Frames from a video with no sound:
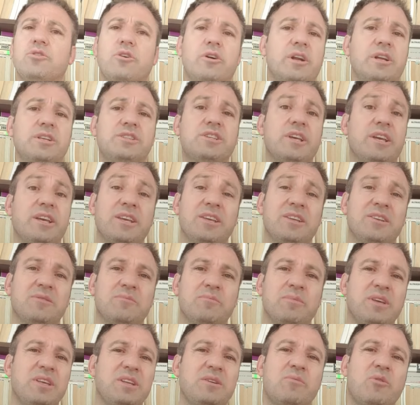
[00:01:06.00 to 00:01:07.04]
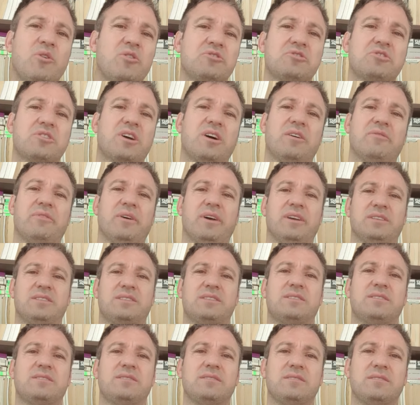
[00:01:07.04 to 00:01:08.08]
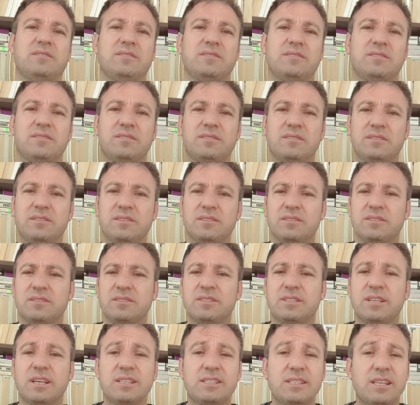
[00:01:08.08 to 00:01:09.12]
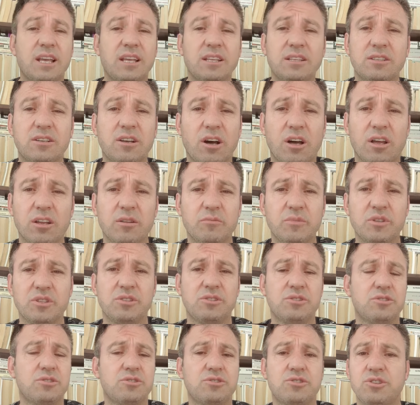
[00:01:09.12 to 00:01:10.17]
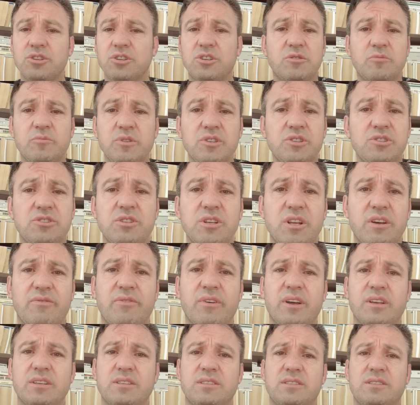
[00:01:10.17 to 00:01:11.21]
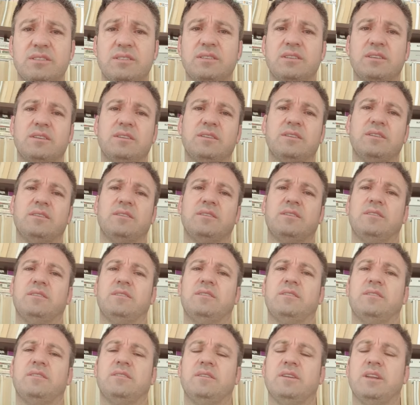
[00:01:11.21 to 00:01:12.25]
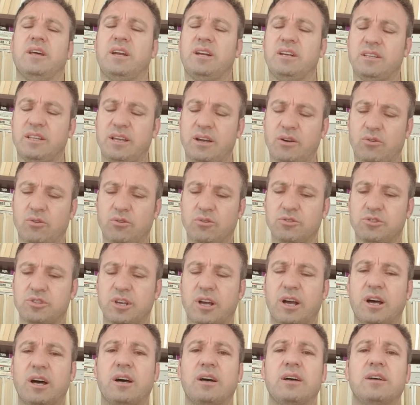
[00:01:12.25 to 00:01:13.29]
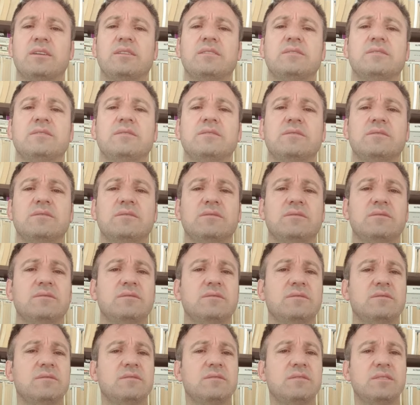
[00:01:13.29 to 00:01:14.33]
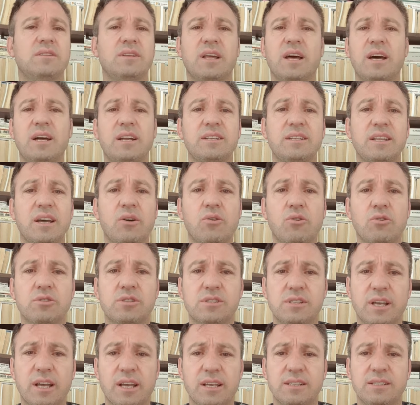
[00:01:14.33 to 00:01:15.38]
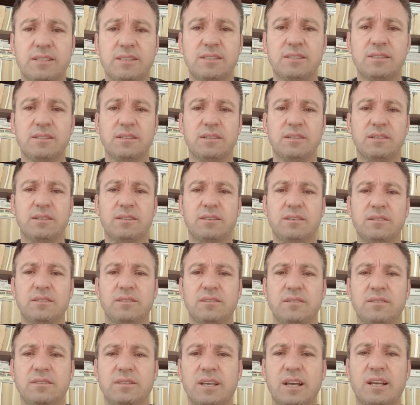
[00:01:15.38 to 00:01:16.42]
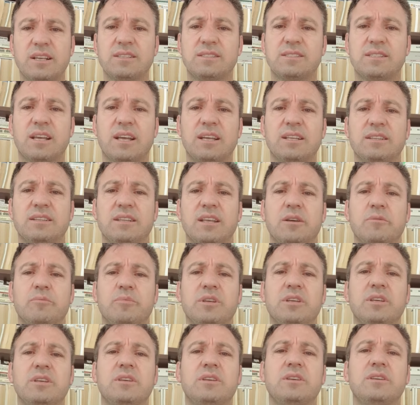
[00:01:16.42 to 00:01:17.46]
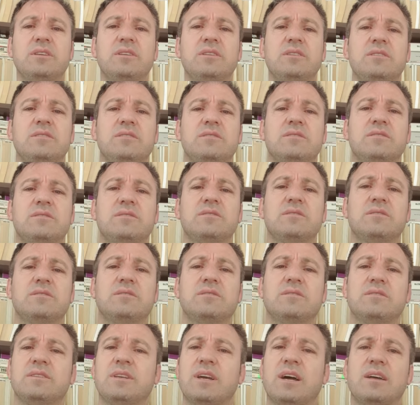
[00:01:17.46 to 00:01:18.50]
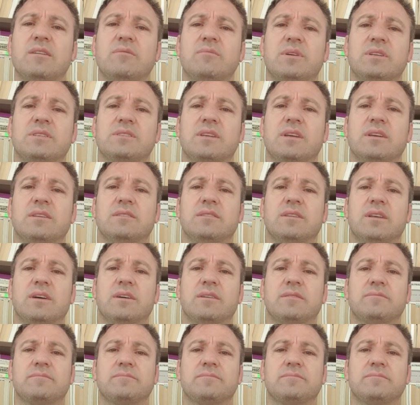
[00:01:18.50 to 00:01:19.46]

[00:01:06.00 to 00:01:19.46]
Göreceğin bir boş kafes, ceset kalmış çıkmış nefes. Nerede o can, nerede o ses, gelsen de bir, gelmesen de.